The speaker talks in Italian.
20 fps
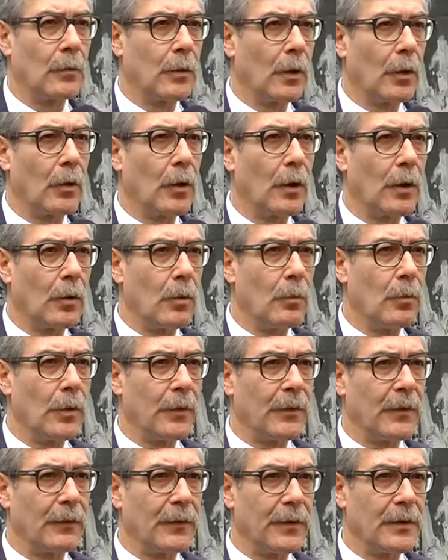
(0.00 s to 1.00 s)
quello che il
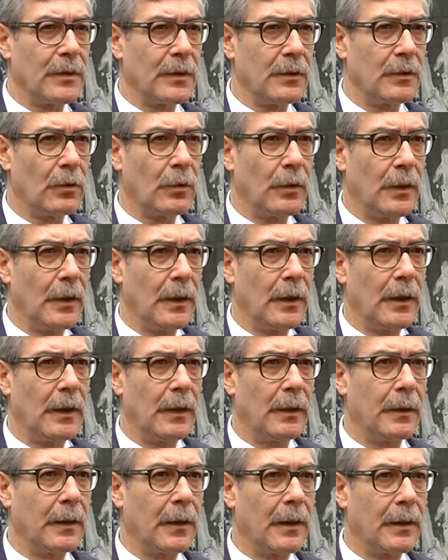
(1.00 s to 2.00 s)
Comune sta facendo
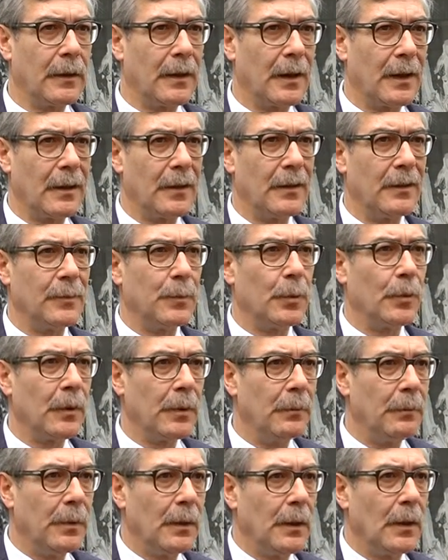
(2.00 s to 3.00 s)
è rendere
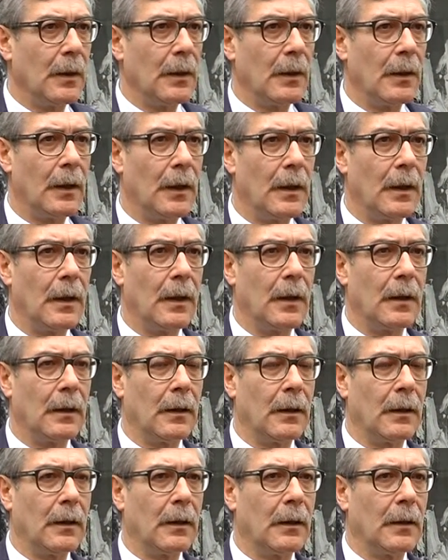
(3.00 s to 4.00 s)
disponibile
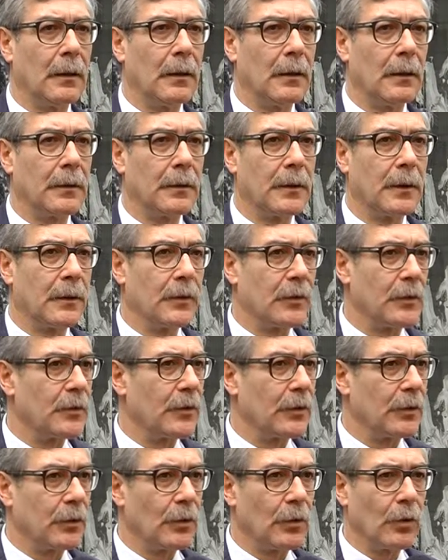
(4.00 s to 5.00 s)
al terzo
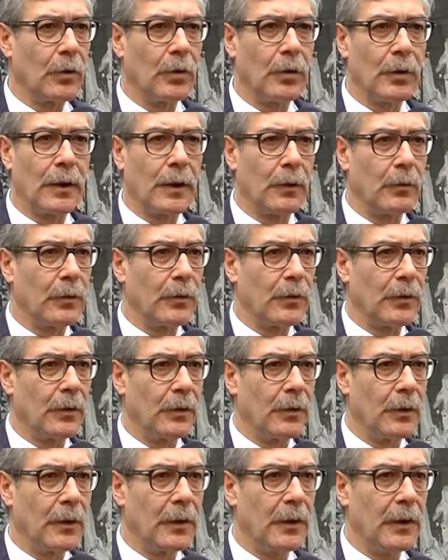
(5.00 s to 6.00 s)
settore, a questi
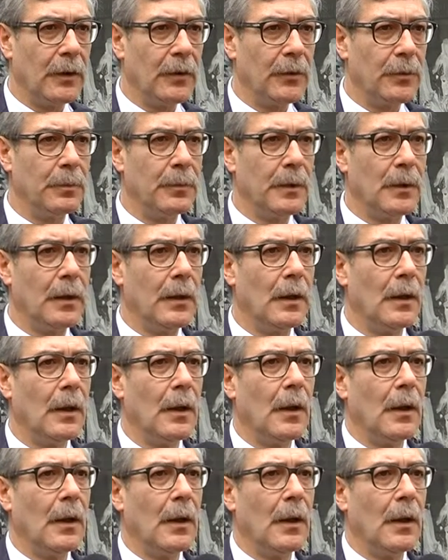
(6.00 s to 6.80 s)
organismi,